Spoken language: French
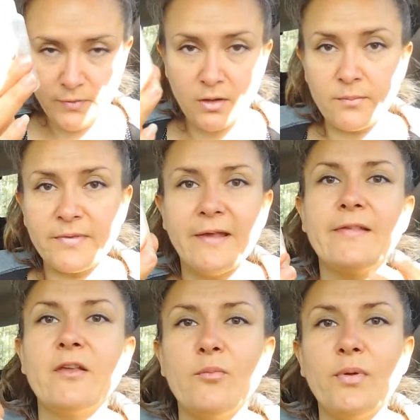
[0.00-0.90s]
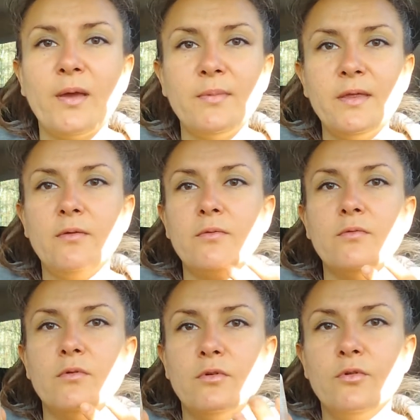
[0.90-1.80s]
Comme ça, ça me permet,
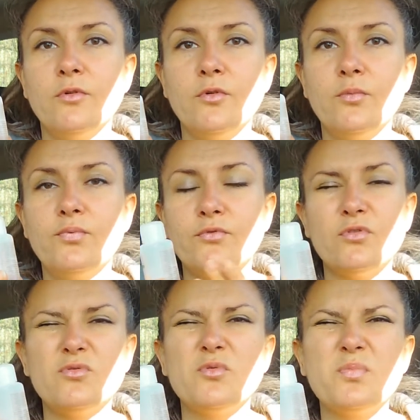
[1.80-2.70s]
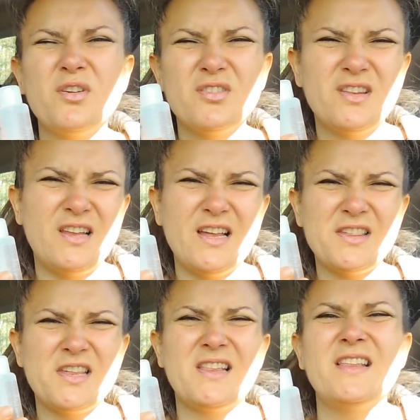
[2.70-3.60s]
euh, plutôt que de prendre des
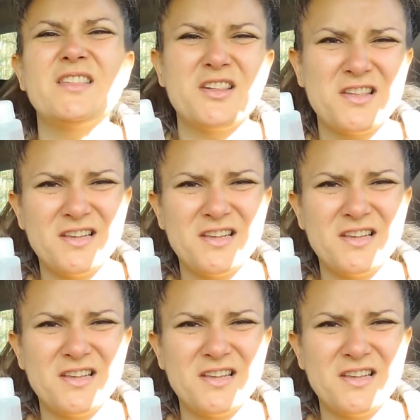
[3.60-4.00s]
lagettes, les,